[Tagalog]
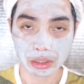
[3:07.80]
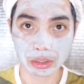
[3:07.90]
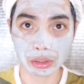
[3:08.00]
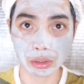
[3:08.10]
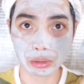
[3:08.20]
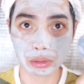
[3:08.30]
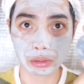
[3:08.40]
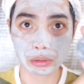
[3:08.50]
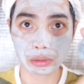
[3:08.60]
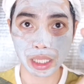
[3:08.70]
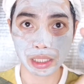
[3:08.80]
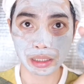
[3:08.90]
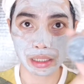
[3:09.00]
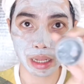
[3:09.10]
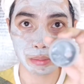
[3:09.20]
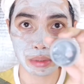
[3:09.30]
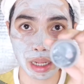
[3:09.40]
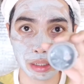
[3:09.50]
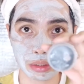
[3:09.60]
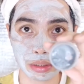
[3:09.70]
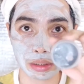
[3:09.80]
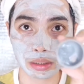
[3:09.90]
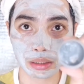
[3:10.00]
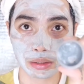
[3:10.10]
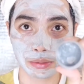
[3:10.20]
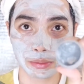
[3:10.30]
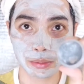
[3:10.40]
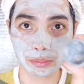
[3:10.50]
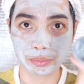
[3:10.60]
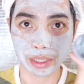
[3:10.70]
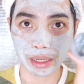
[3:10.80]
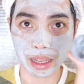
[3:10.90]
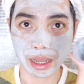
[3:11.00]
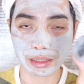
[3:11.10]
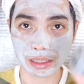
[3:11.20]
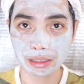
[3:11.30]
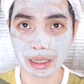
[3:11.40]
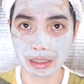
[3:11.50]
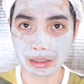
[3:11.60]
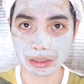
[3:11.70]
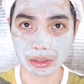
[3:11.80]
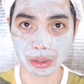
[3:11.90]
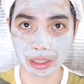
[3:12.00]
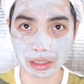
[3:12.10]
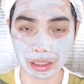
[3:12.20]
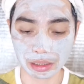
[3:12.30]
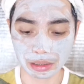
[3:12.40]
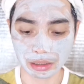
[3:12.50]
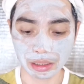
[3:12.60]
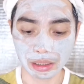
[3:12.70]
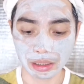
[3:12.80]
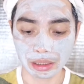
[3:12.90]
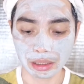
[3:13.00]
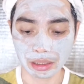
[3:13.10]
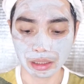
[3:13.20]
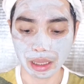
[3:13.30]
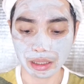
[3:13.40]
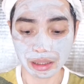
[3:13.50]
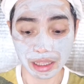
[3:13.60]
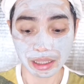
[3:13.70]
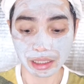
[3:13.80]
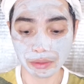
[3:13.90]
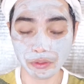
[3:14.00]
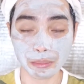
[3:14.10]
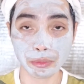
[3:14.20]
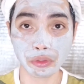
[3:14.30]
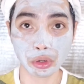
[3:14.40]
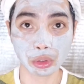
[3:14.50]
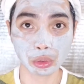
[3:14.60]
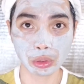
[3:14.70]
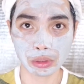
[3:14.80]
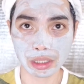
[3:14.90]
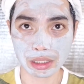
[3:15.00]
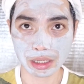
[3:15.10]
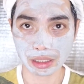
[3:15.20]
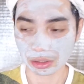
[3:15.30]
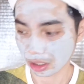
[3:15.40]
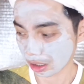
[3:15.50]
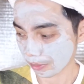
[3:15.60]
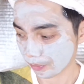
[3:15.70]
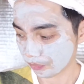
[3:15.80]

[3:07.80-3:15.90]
So, yung 10 grams halos nang lahati na. So, I think, I think for 2 uses lang siya.